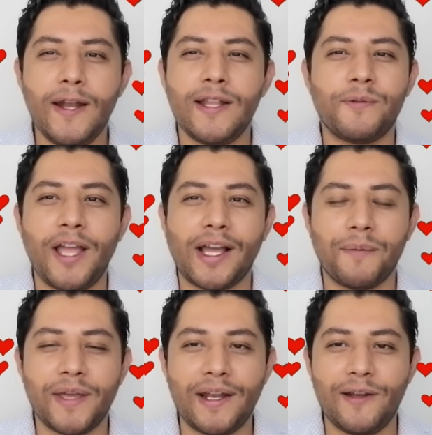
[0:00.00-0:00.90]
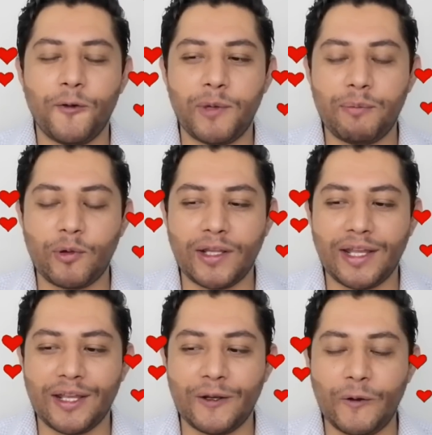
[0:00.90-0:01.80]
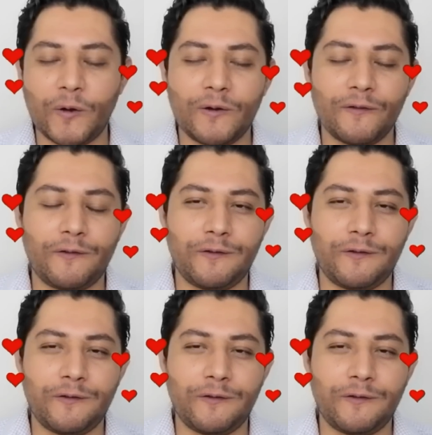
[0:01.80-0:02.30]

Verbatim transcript: les voy a cambiar el nombre porque luego,